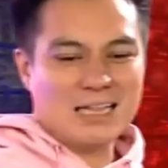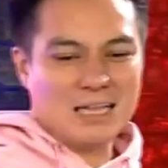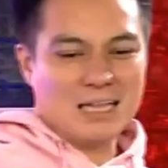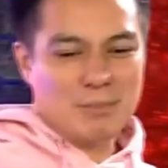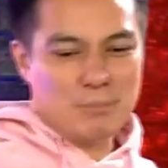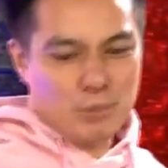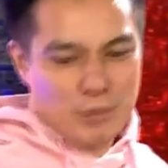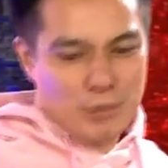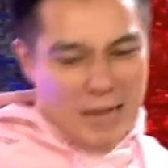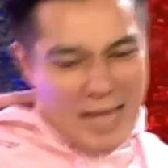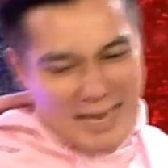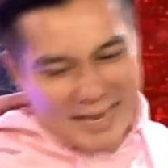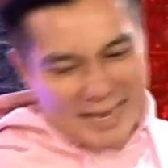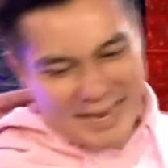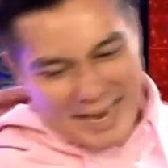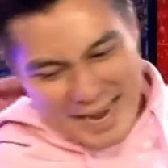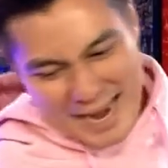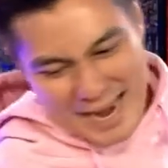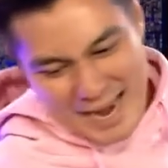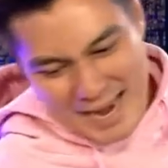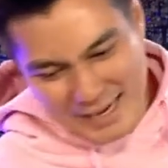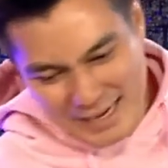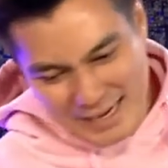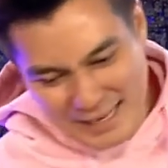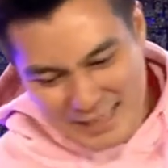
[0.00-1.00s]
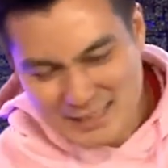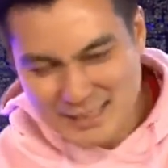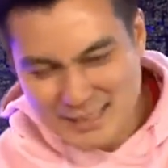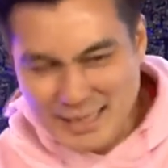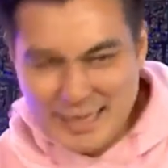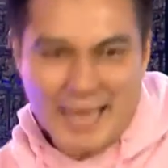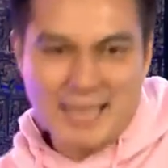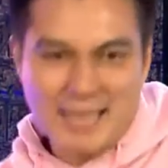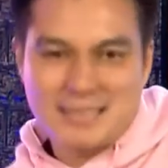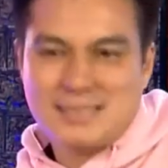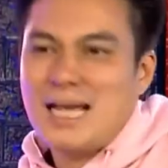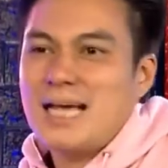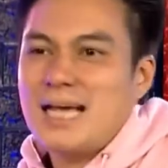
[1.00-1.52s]
ketemu lagi di Senin,
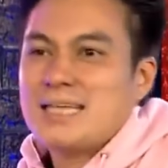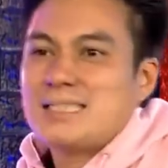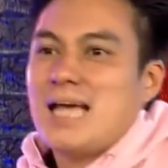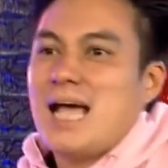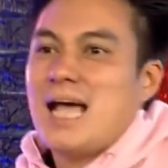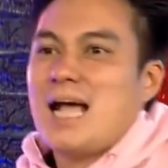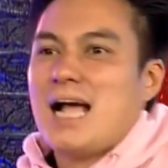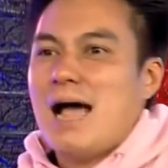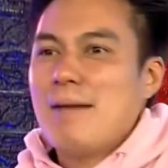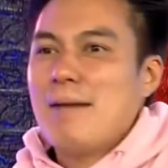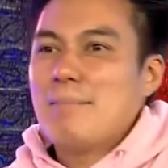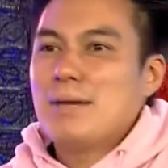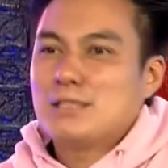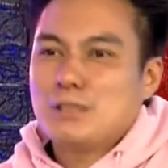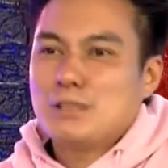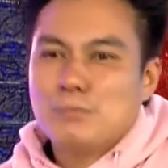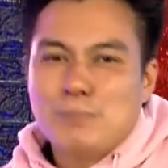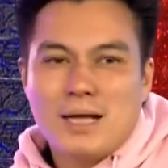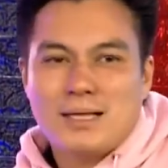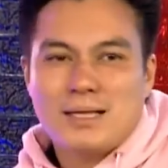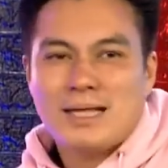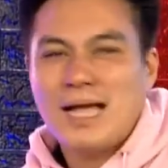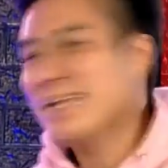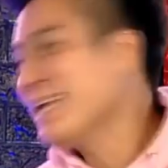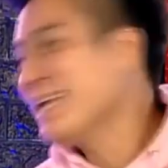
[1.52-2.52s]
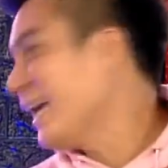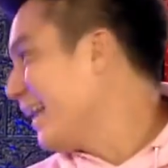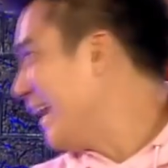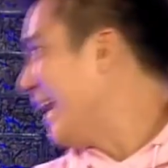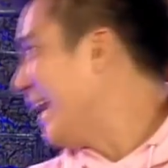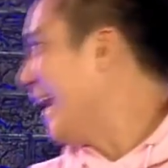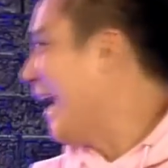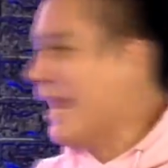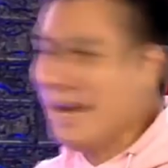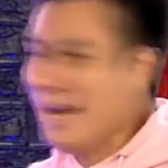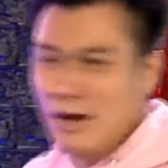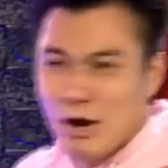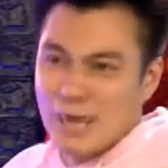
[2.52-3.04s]
Sasa Kamis, Jumat hanya di
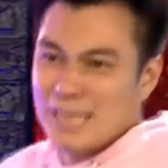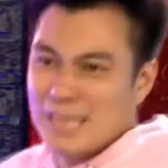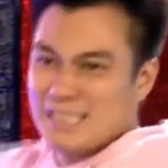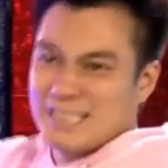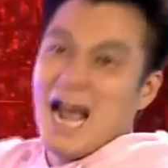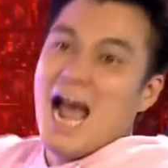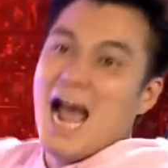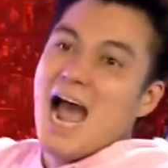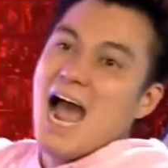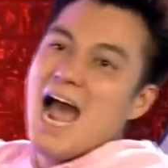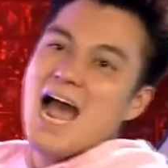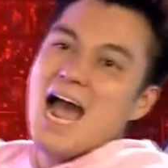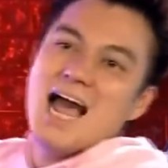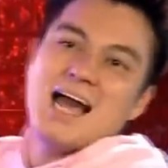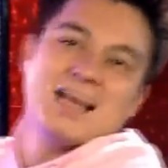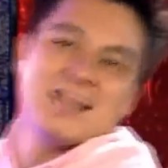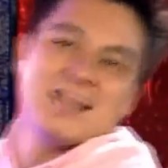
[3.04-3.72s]
Indonesia.